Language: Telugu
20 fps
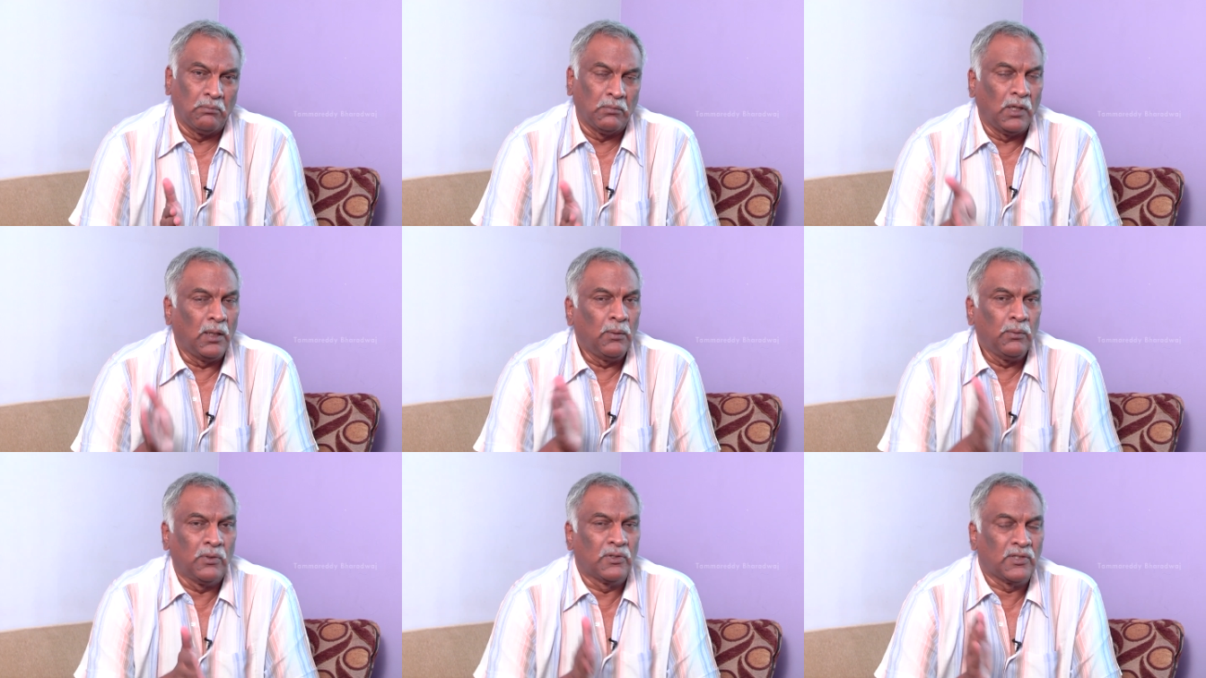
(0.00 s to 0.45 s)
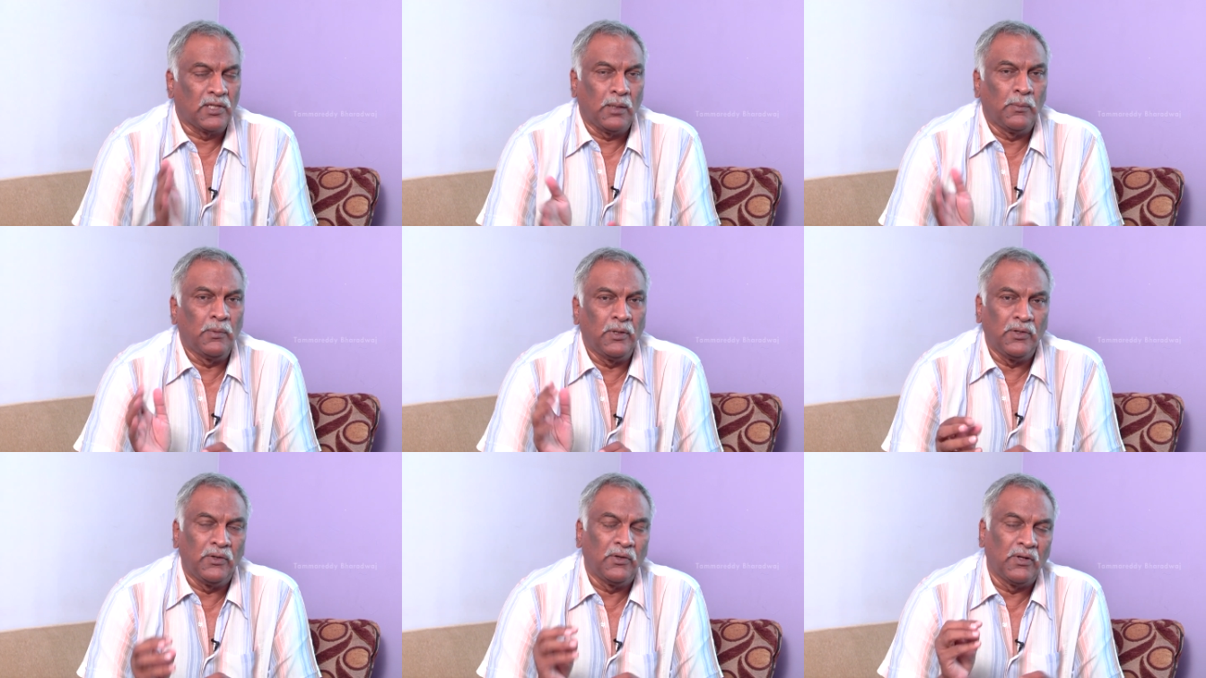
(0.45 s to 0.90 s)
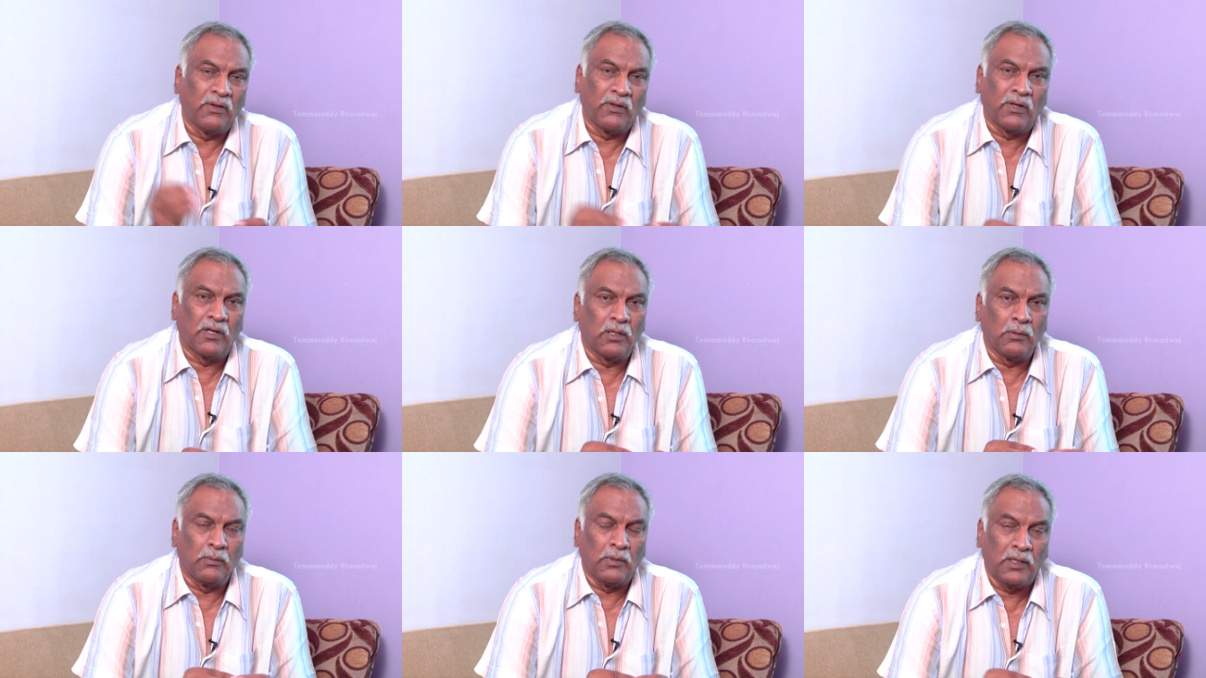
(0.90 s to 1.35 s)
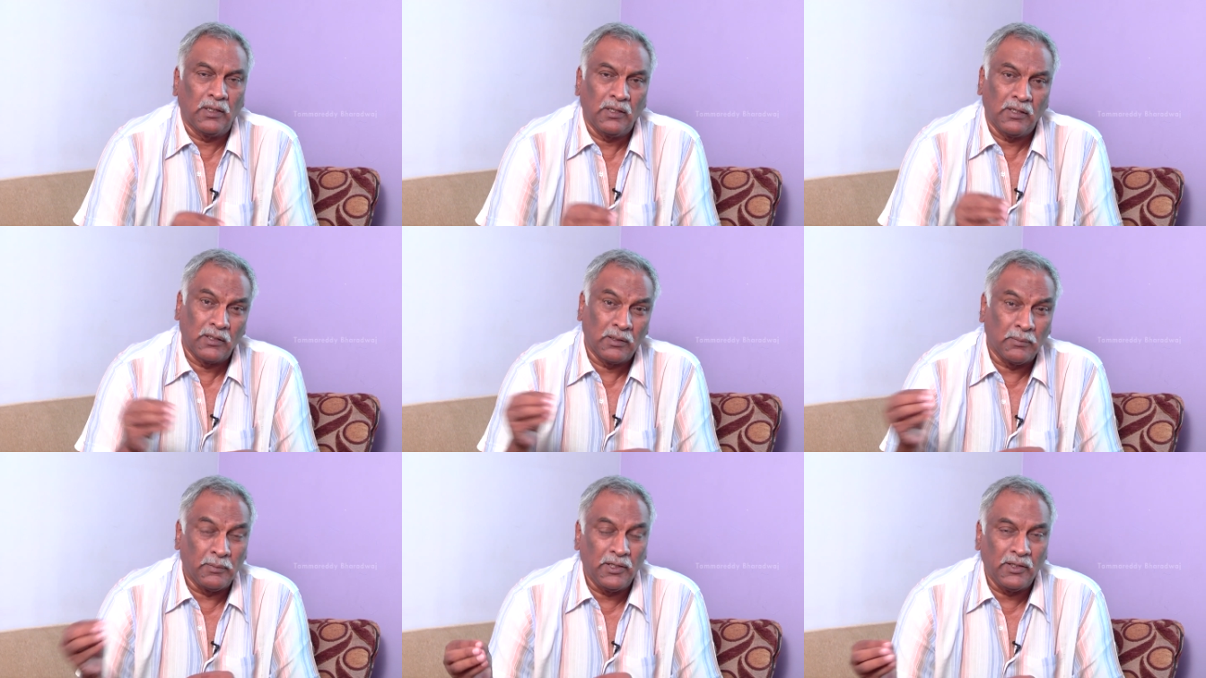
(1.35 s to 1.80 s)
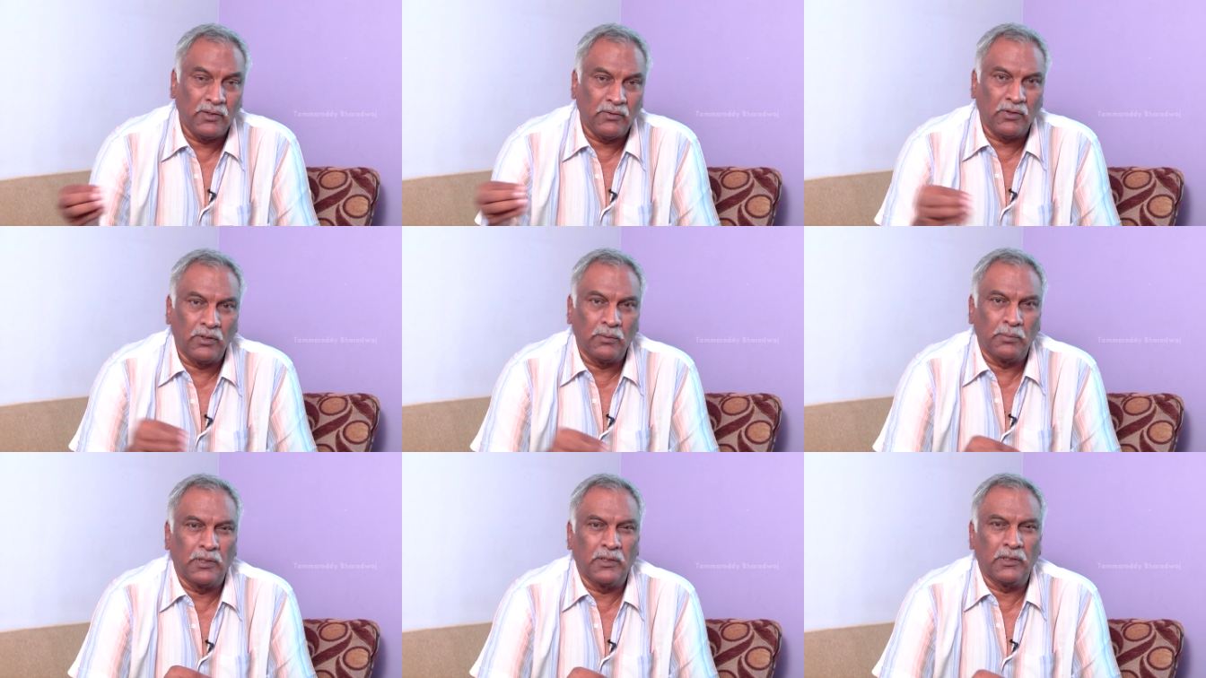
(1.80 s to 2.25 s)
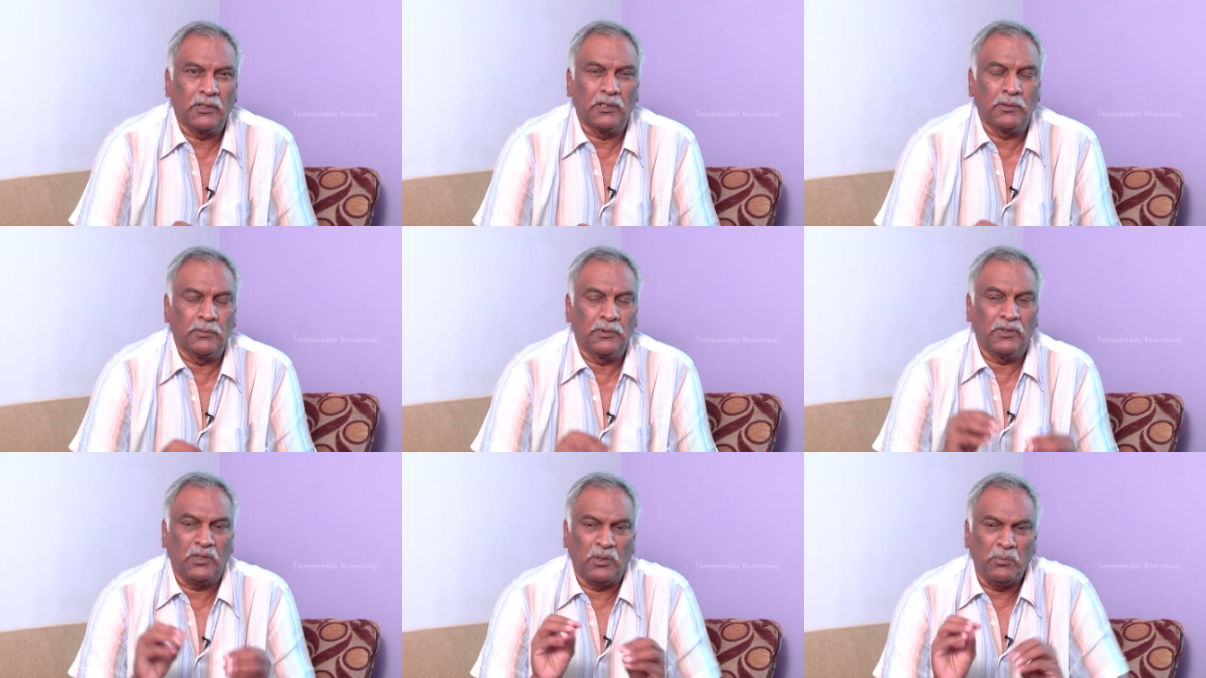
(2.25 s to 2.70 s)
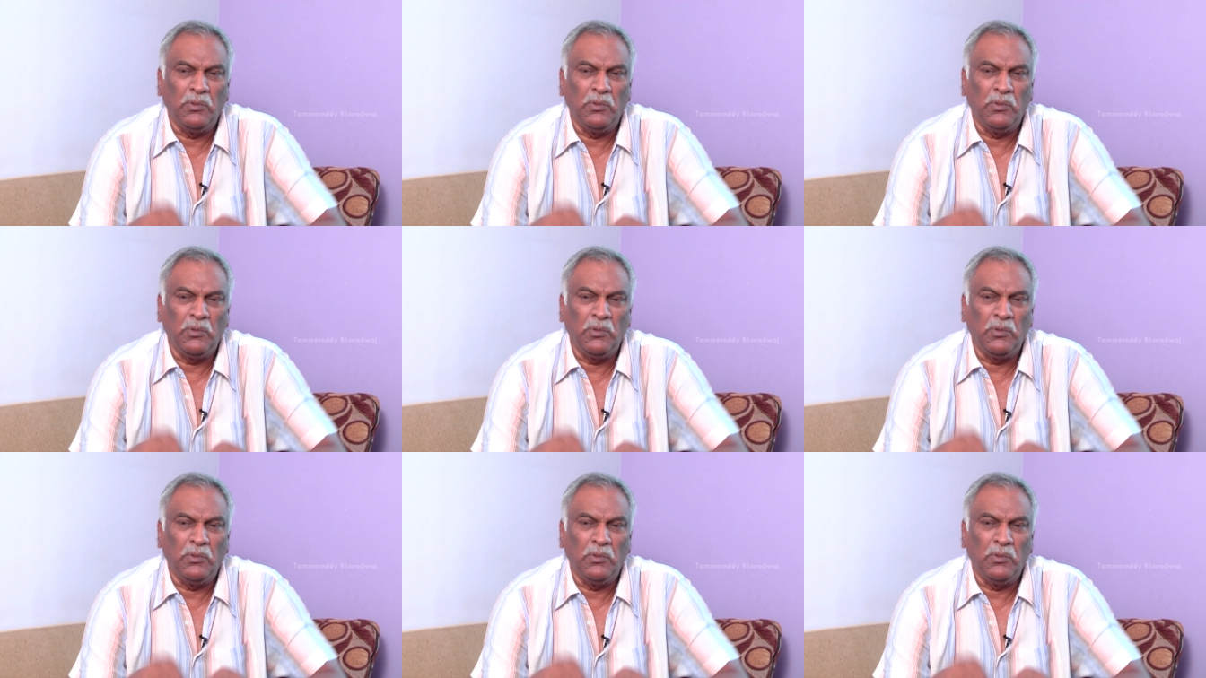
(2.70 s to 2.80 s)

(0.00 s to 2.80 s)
మామూలు సామాన్యుడు ఎవరన్నా మాట్లాడితే బయటవాడు మాట్లాడితే మాత్రం